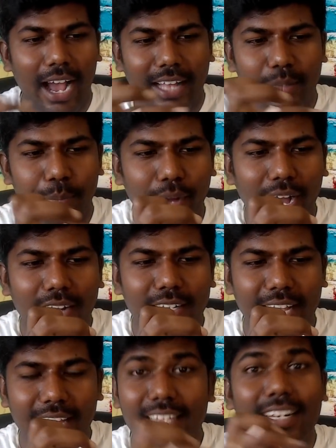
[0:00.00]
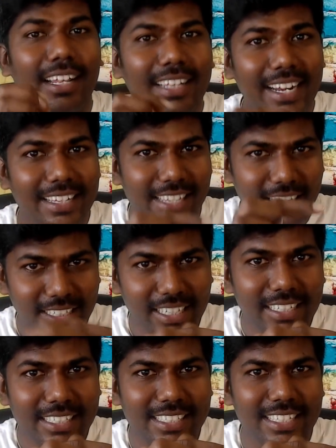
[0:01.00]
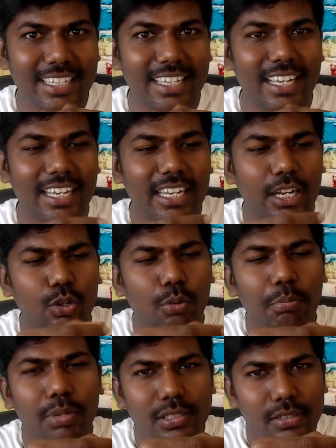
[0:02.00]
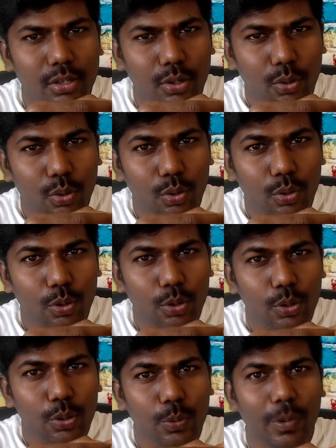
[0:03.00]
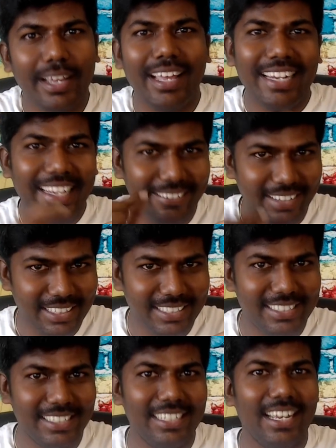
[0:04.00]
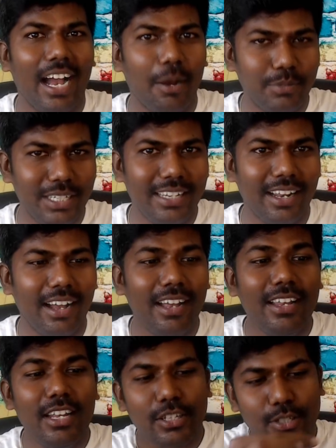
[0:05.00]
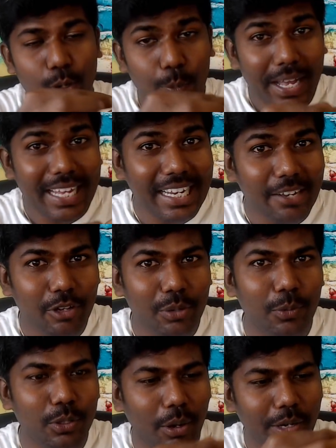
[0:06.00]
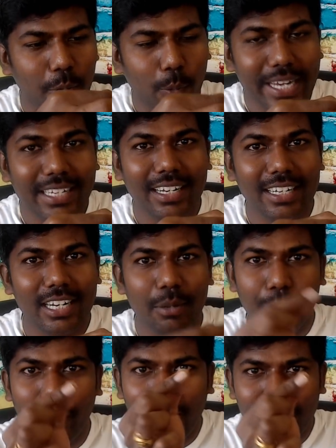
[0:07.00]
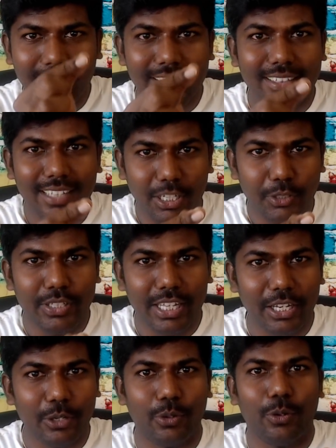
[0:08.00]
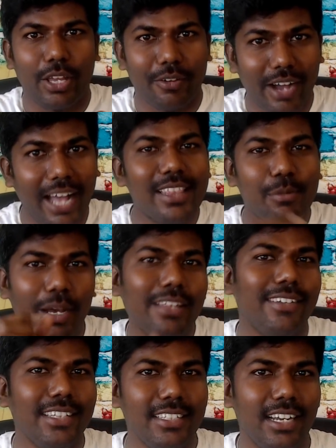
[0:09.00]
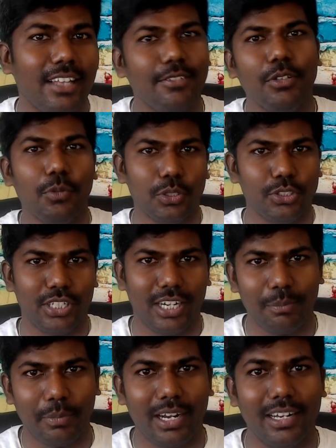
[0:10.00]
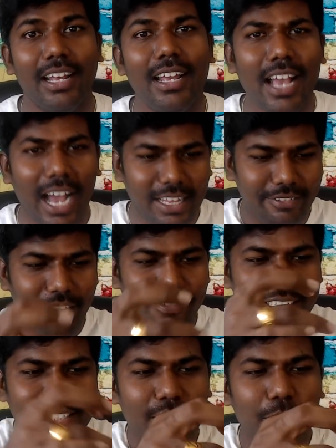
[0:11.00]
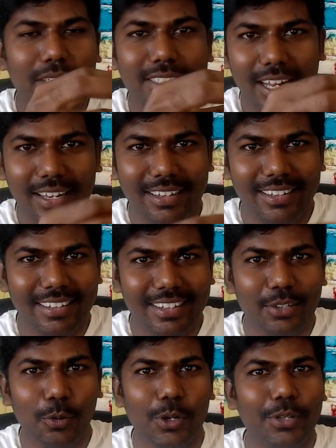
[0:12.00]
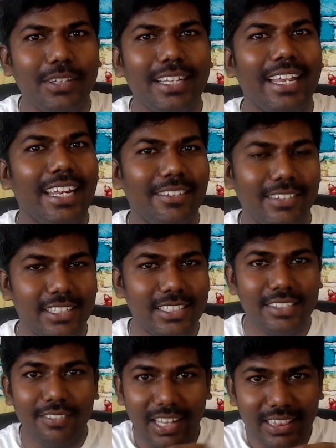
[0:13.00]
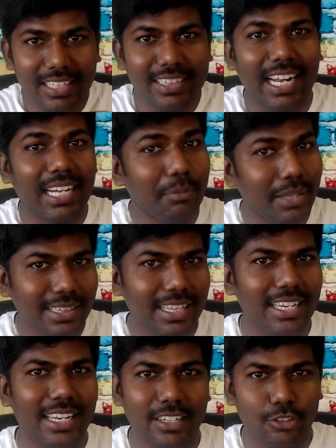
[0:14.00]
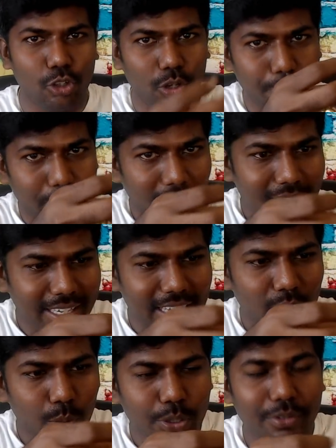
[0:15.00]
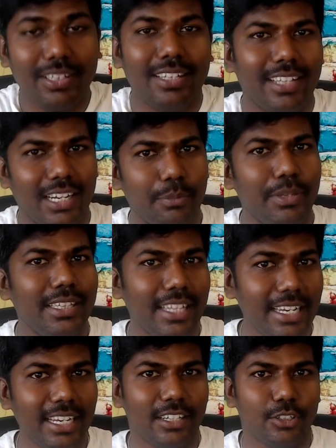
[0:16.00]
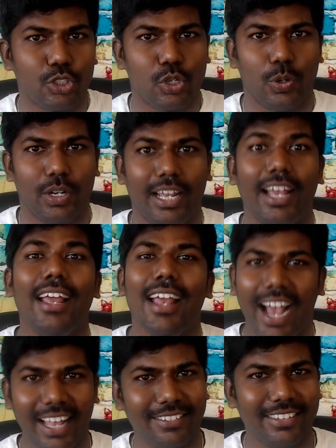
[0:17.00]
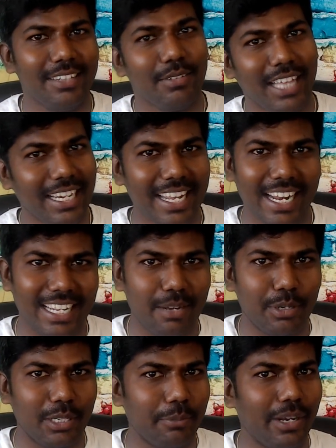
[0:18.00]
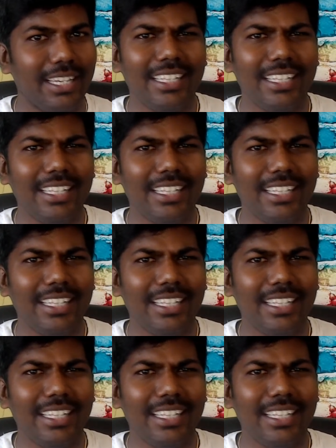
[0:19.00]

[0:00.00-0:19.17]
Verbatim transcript: அந்த பால் எய்தர் அதே இடத்துல நின்றுச்சு இல்லை ரொம்ப ஸ்லோவாக இறங்கி வந்துச்சு அப்படின்னா ஸ்லோவாக இறங்கி வரும்போது அப்படியே ஒயிட் கலரில் பால் வந்த தடம் தெரியணும் ஓகேவா அந்த மாதிரி வந்ததுன்னா அது வந்து ஒரிஜினல் பால் அதுவே வச்ச உடனே சல்லுன்னு ஓடி வந்து கீழே வந்துருச்சு வந்த தடமே தெரியலன்னு வச்சுக்கோங்க பால் கீழே ஓடி வந்த தடமே தெரியலன்னு வச்சுக்கோங்களேன் அது வந்து தண்ணி கலக்கப்பட்ட பால்